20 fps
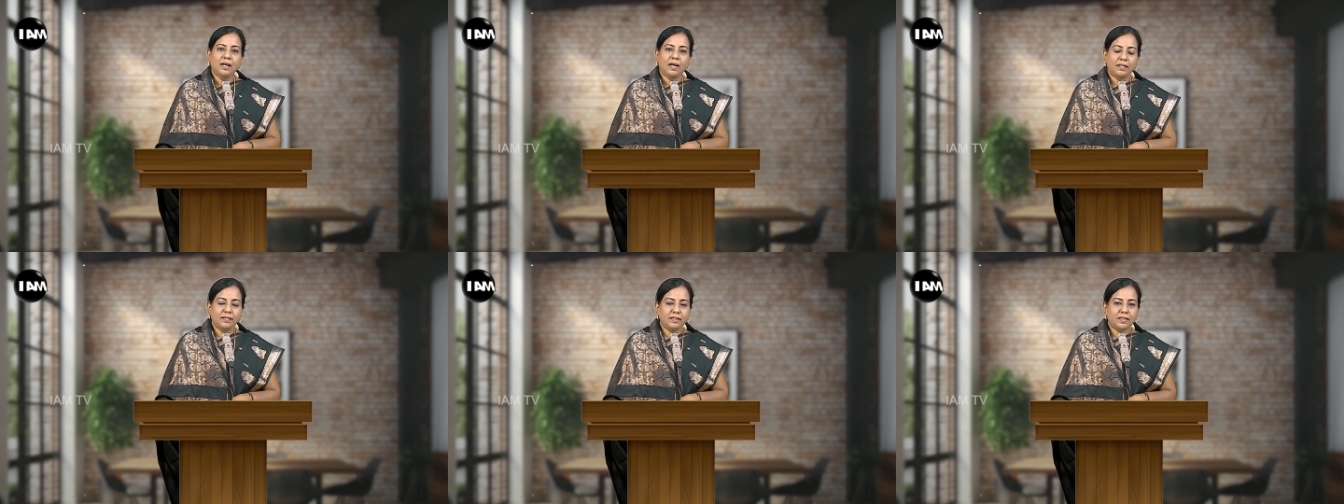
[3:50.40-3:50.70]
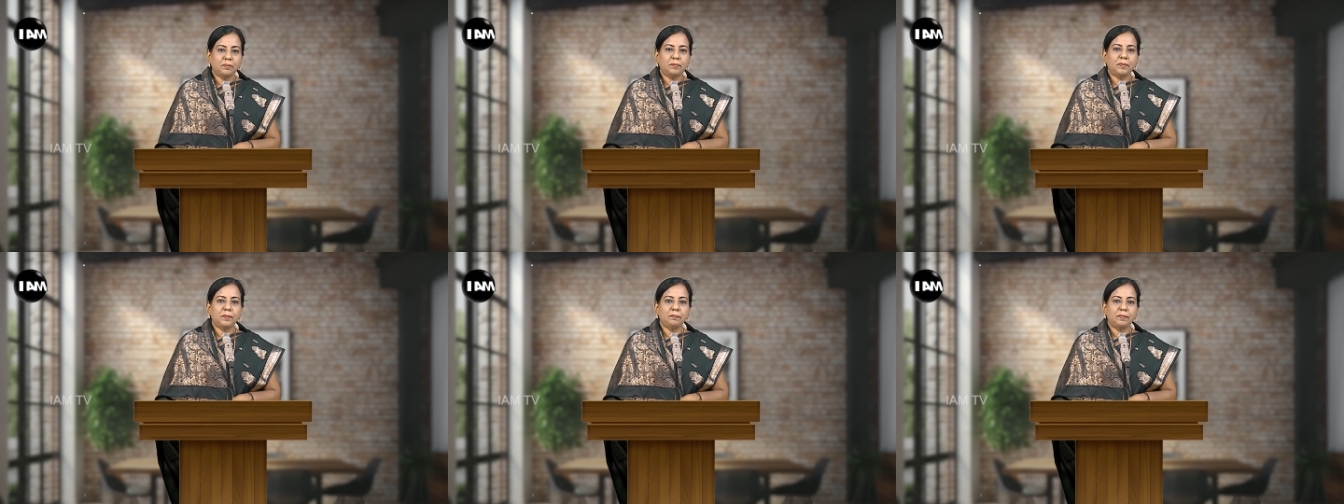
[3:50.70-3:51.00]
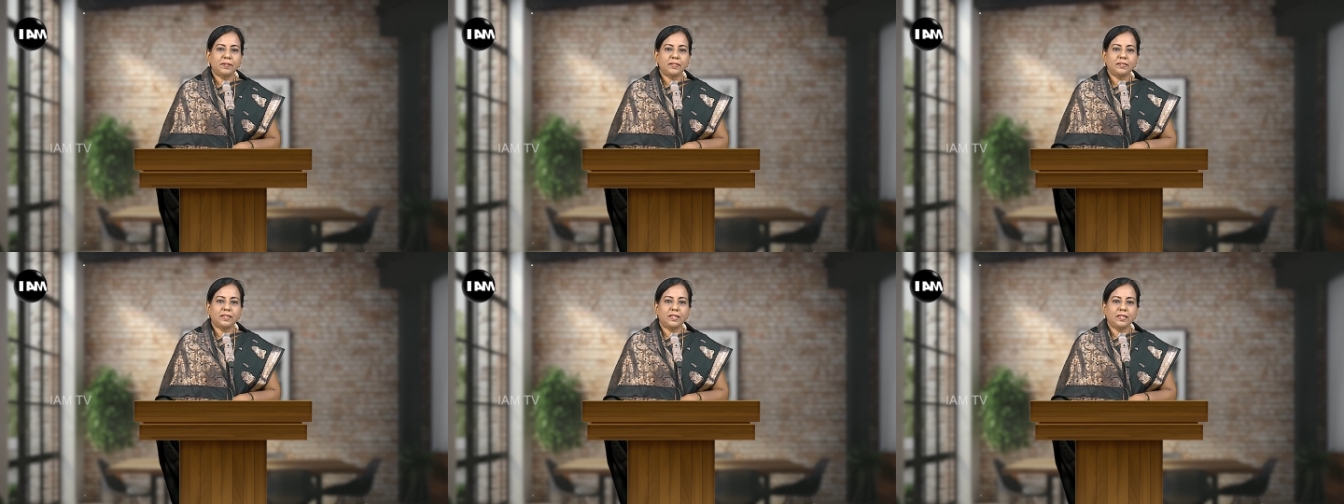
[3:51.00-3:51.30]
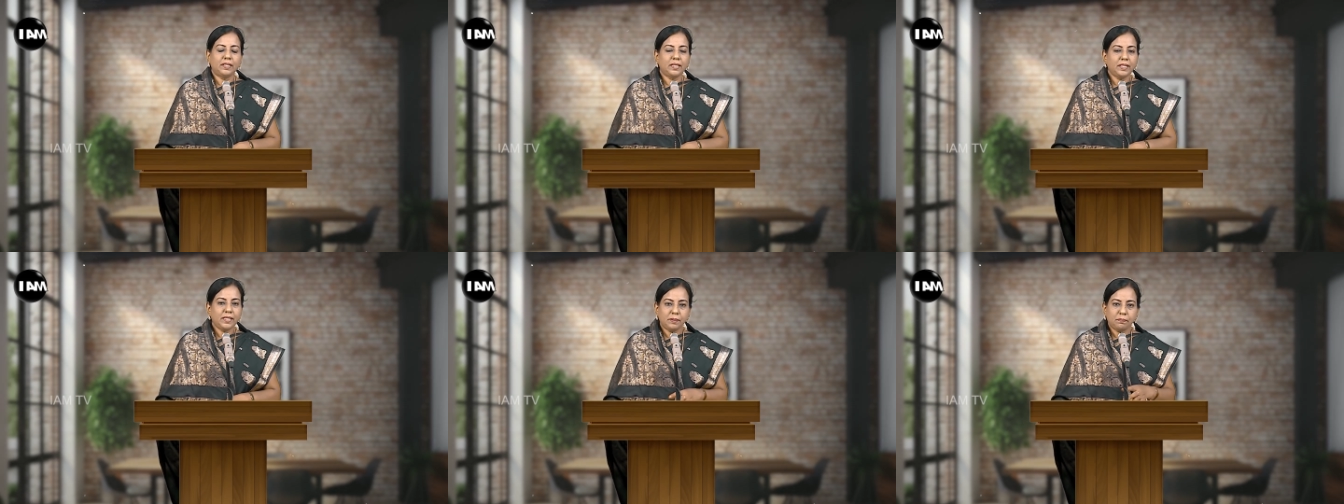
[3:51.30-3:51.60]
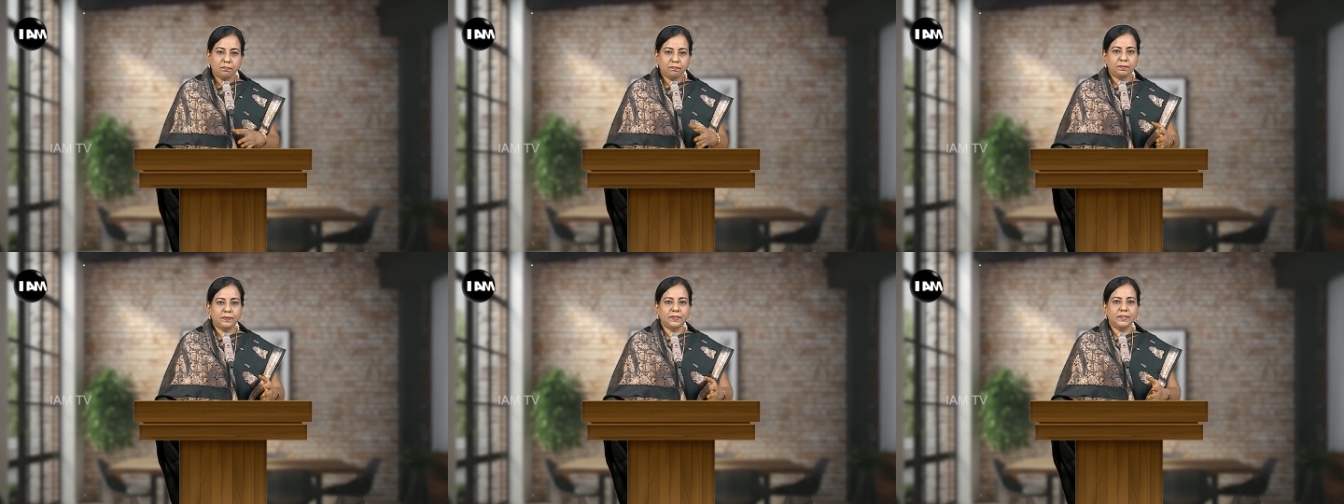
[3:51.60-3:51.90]
அதுக்கப்புறம் பார்த்திங்கன்னா
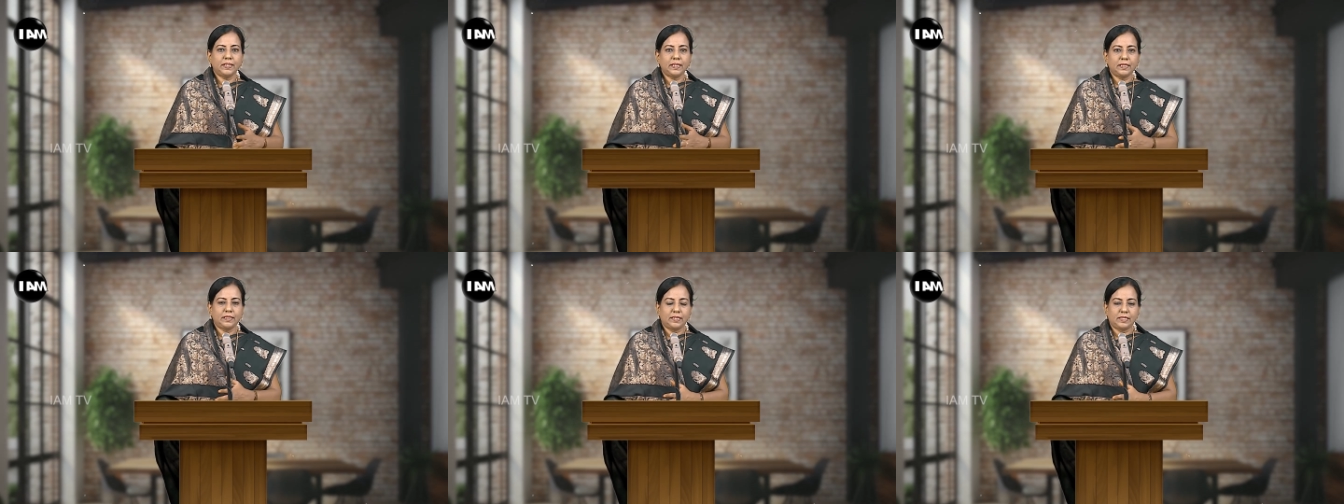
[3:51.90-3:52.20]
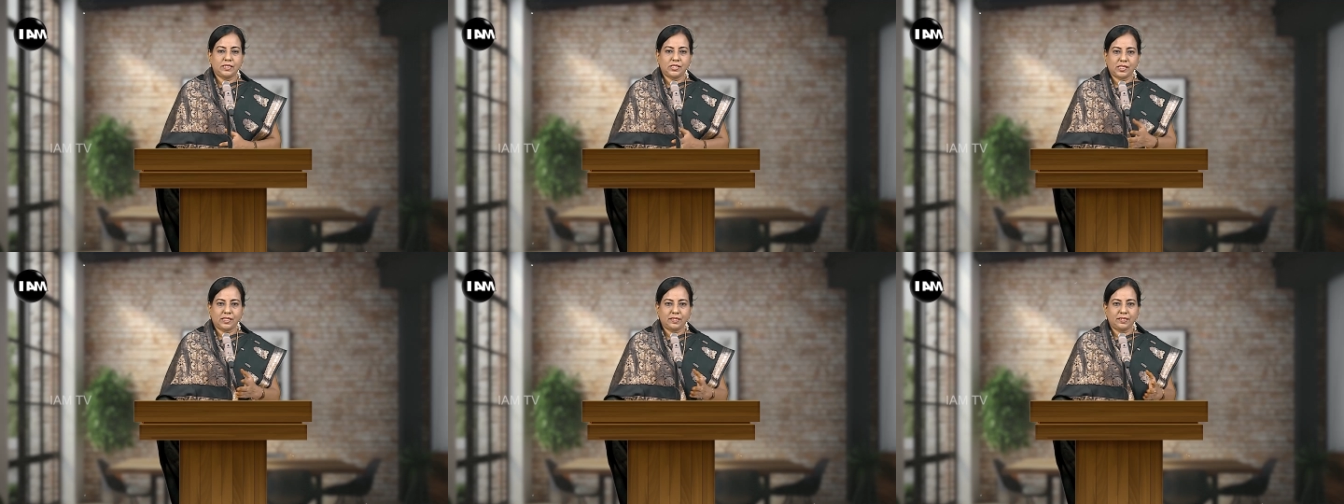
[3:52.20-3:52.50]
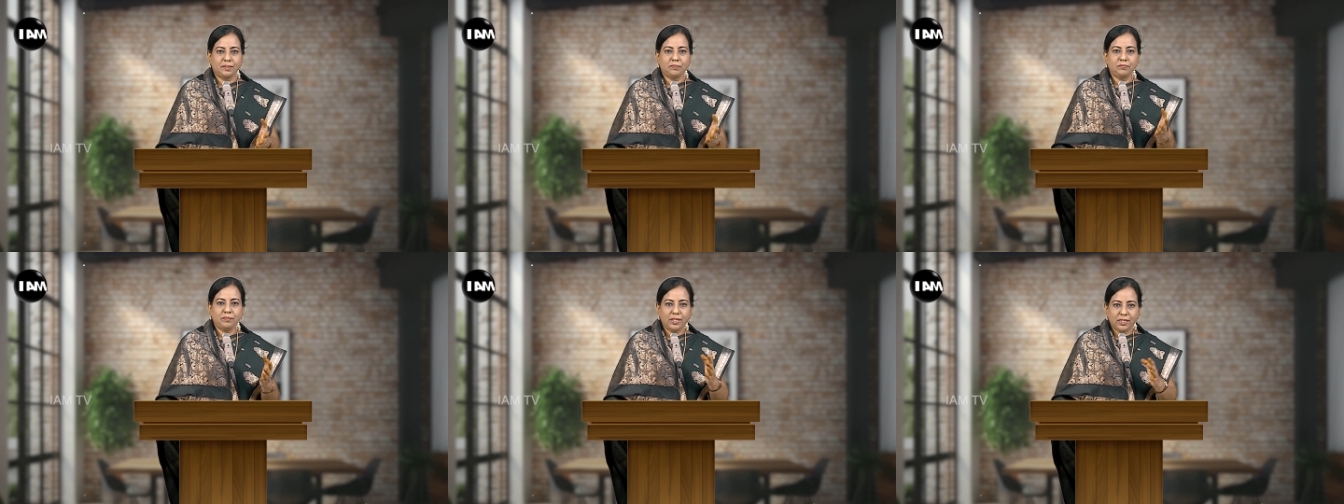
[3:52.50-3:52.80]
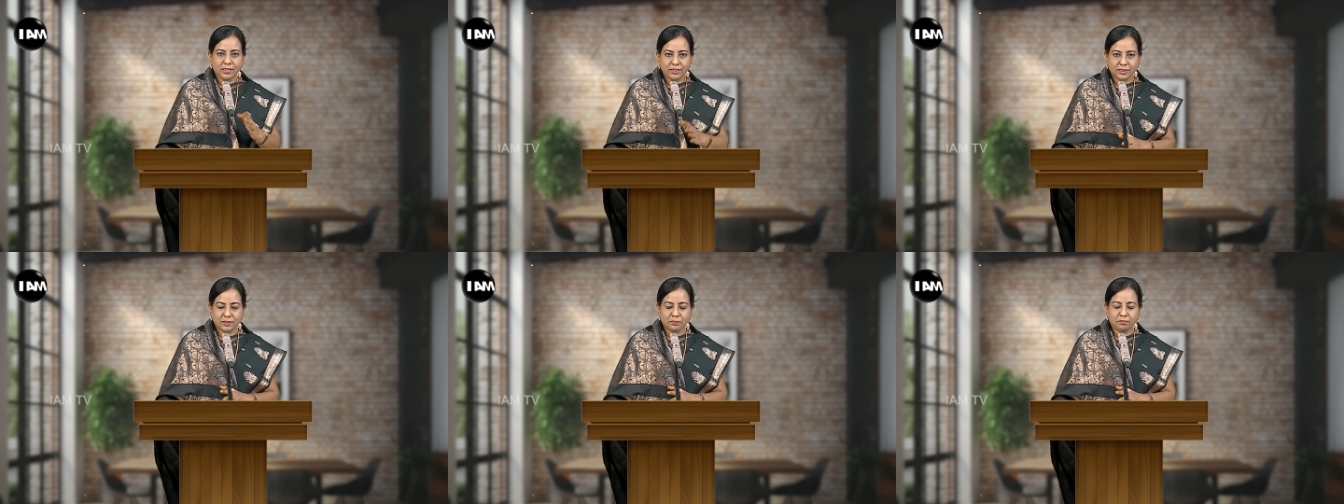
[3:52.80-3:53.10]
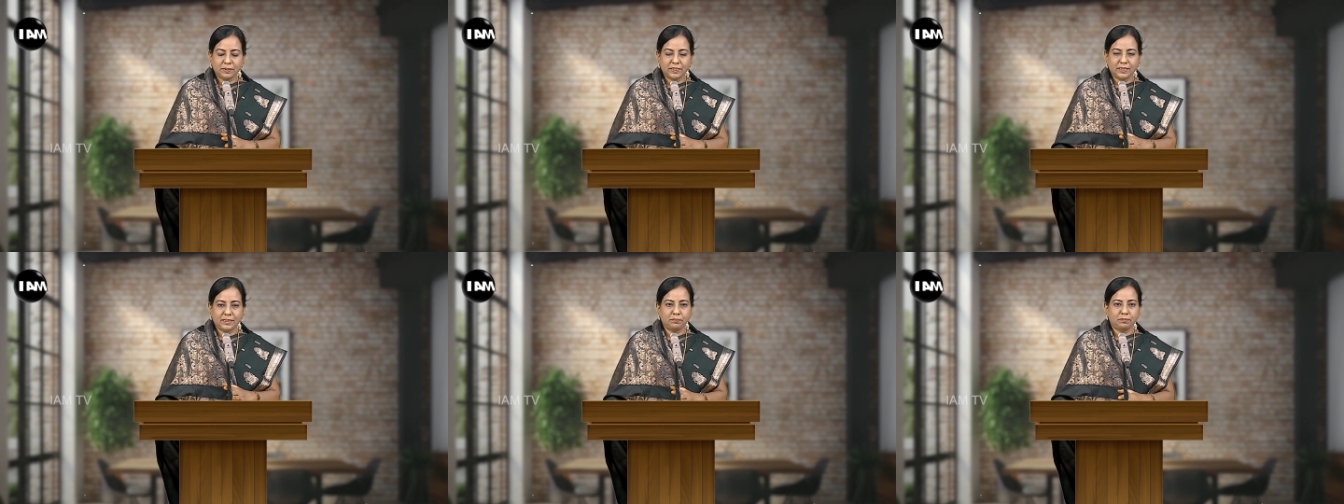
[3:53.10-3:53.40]
இப்போ தான் அந்த சட்டம்
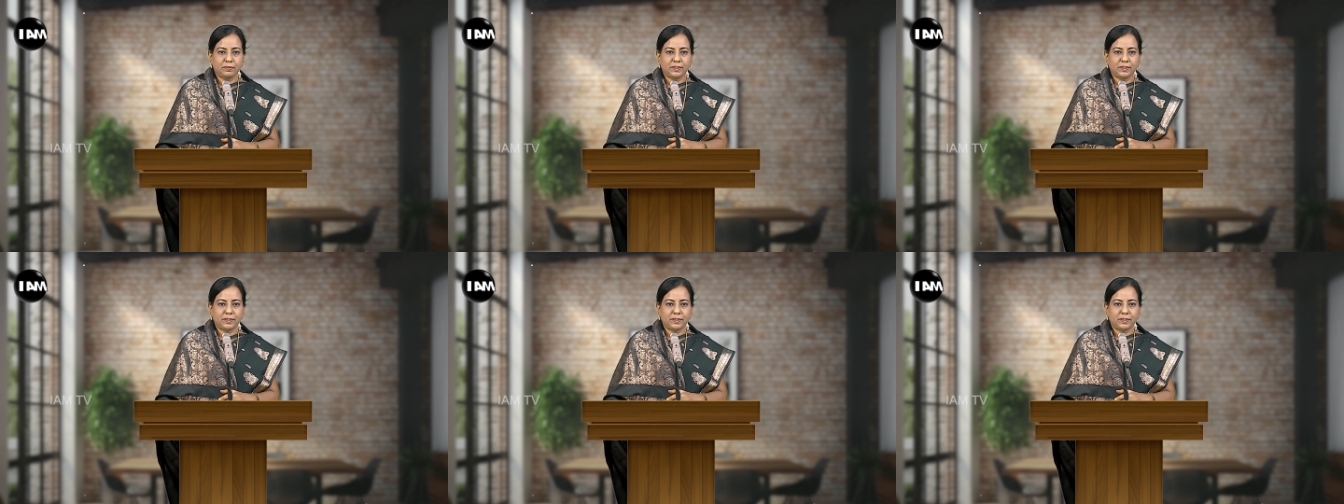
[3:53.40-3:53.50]
இயற்றப்பட்ட